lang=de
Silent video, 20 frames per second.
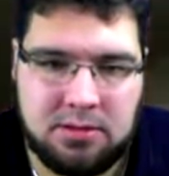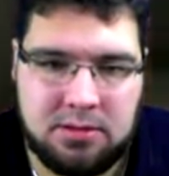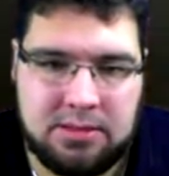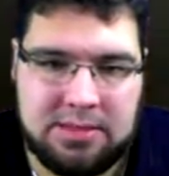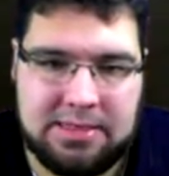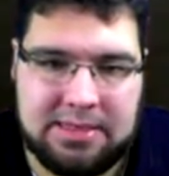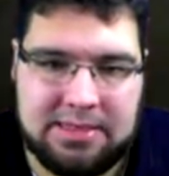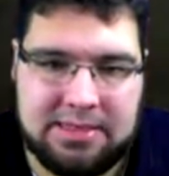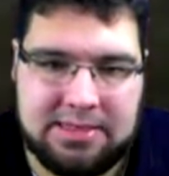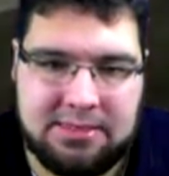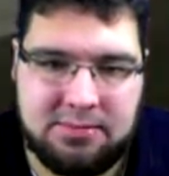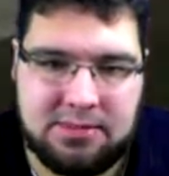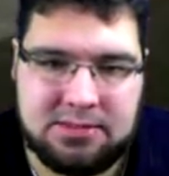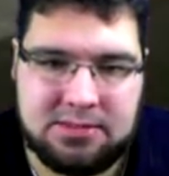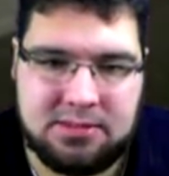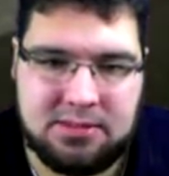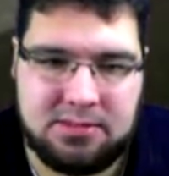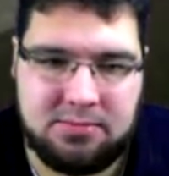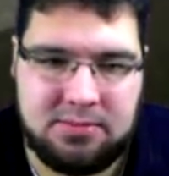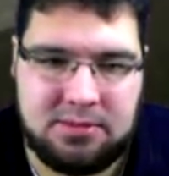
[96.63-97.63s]
Na, lieber
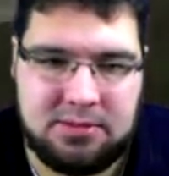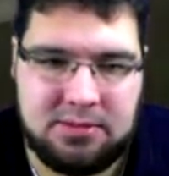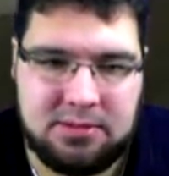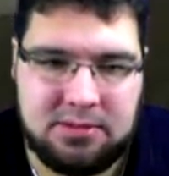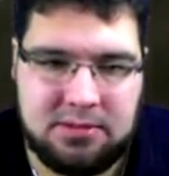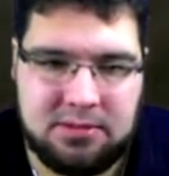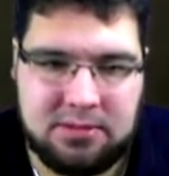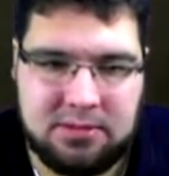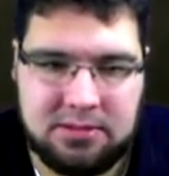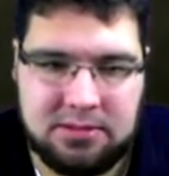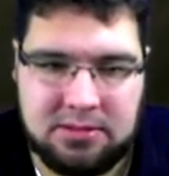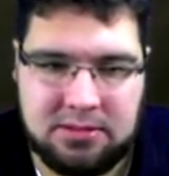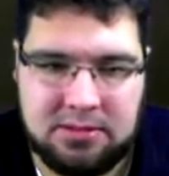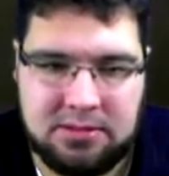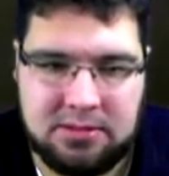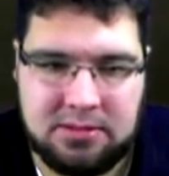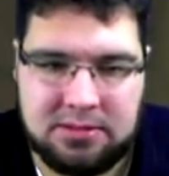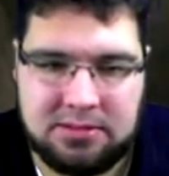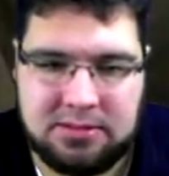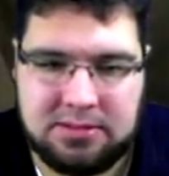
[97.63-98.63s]
Zombie?
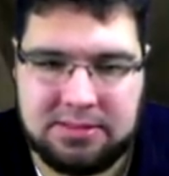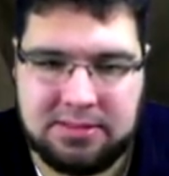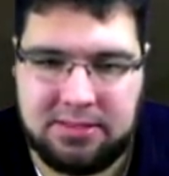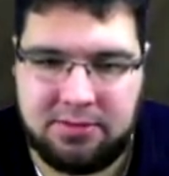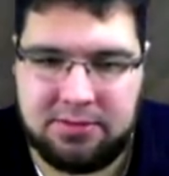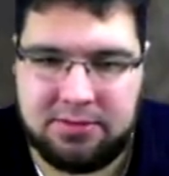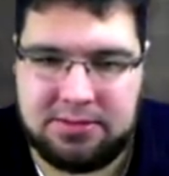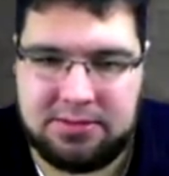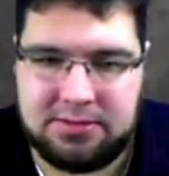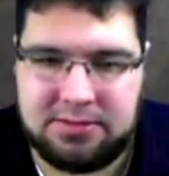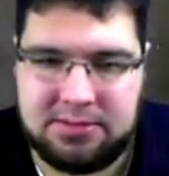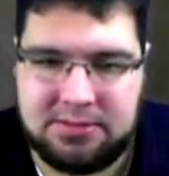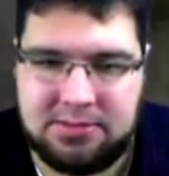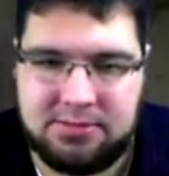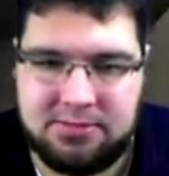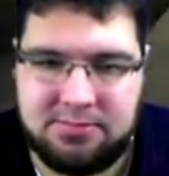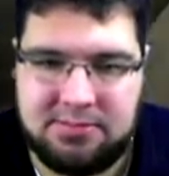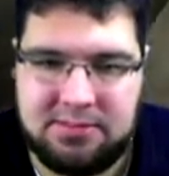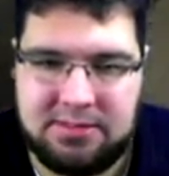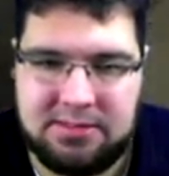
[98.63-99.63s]
Trau dich zu
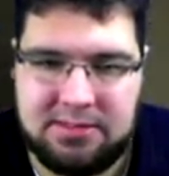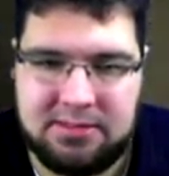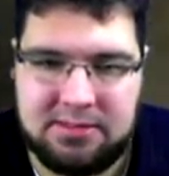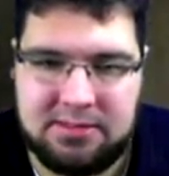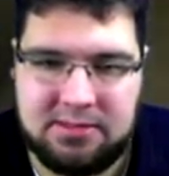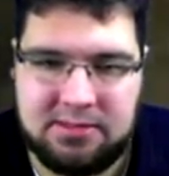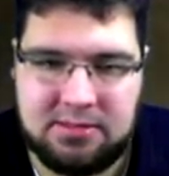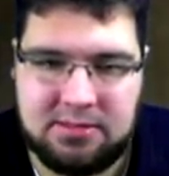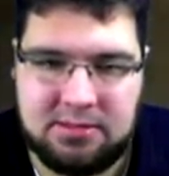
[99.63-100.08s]
mir.